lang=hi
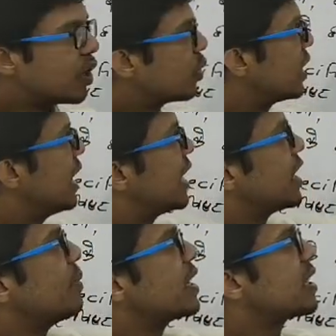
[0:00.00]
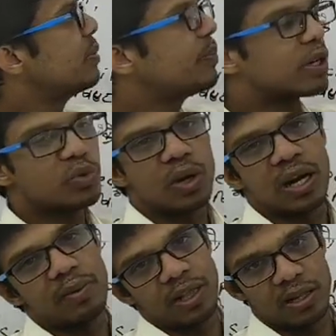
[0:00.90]
तो ये लेटिन भाषा में परसोना
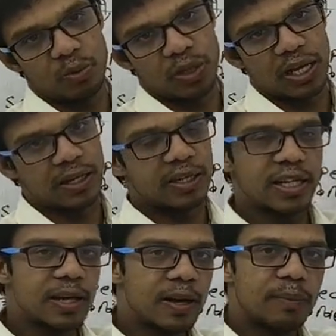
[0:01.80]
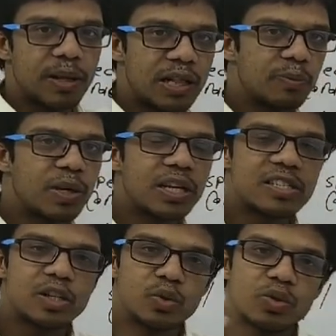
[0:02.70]
का मतलब होता है ठीक है मतलब कि
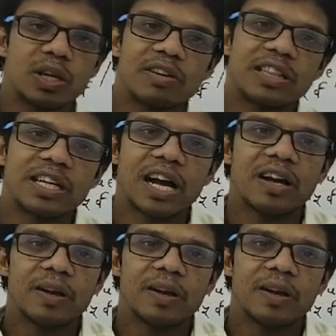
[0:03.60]
किसी दूसरे व्यक्ति का